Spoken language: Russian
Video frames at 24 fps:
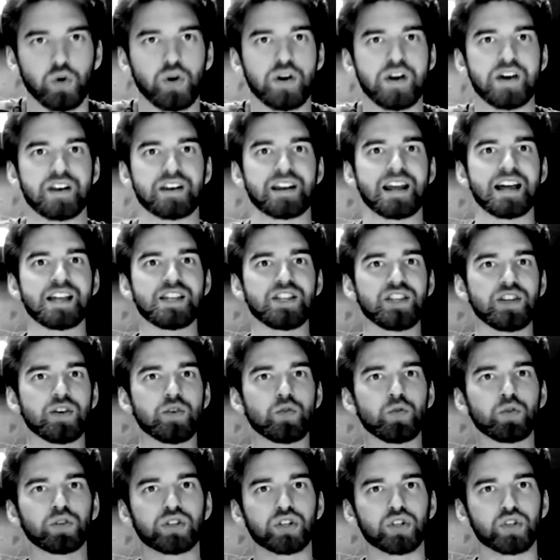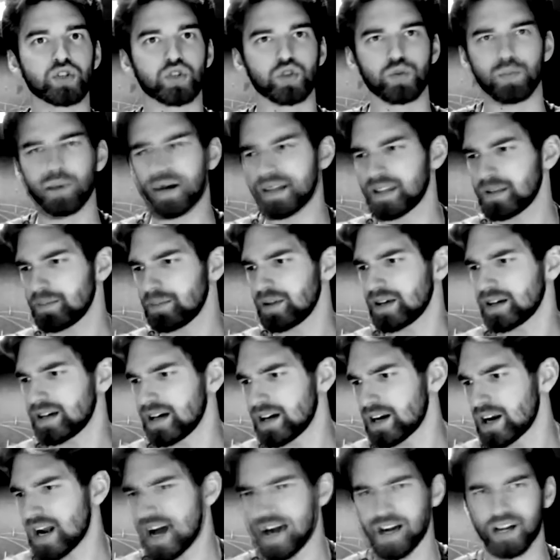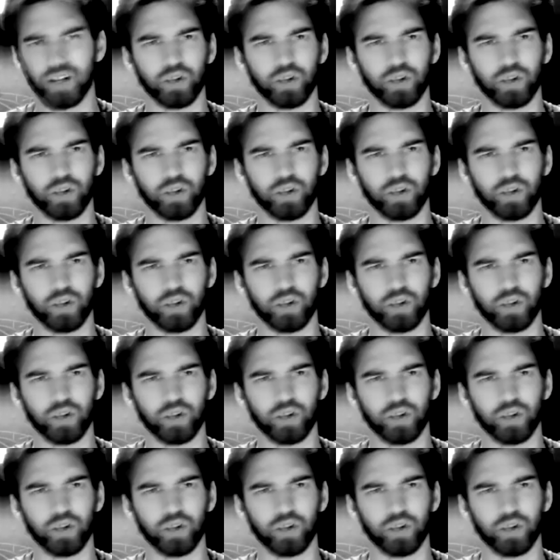и раннее утро с туманом на горах,